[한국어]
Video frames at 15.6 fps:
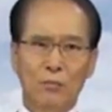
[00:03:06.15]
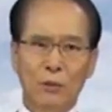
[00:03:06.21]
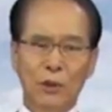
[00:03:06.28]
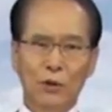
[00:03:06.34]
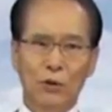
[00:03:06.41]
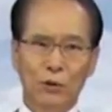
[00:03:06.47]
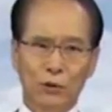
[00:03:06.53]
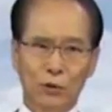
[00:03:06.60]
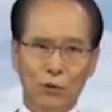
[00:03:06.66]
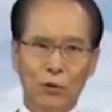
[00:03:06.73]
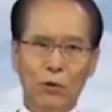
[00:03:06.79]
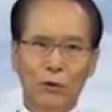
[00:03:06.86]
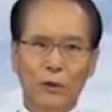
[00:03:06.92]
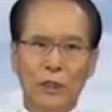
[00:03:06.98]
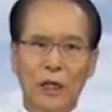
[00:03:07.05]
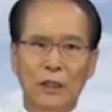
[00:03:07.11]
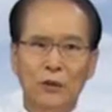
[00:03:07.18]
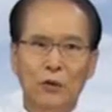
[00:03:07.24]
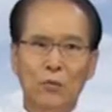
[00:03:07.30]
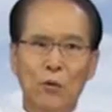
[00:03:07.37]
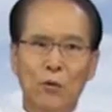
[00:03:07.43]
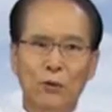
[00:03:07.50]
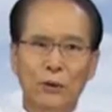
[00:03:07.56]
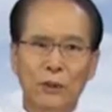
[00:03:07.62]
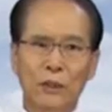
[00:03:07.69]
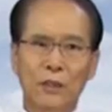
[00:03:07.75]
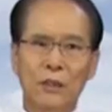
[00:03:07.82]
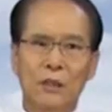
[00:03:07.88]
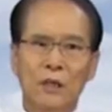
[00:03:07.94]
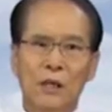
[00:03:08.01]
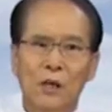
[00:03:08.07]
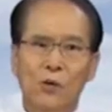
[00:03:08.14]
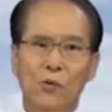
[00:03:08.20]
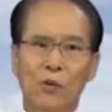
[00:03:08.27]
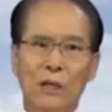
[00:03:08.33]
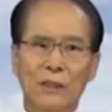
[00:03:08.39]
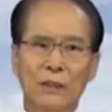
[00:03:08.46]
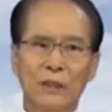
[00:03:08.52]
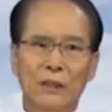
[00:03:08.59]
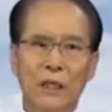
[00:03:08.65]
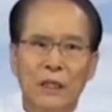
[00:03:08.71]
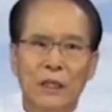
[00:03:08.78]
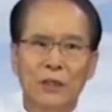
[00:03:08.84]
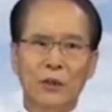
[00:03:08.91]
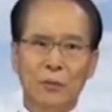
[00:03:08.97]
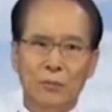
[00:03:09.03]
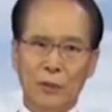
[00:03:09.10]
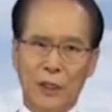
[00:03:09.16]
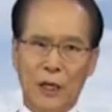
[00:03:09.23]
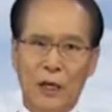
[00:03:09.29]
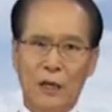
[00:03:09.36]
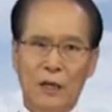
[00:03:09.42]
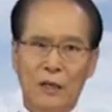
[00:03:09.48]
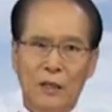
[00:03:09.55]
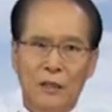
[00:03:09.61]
비로소 창조 목적을 완성하게 됩니다.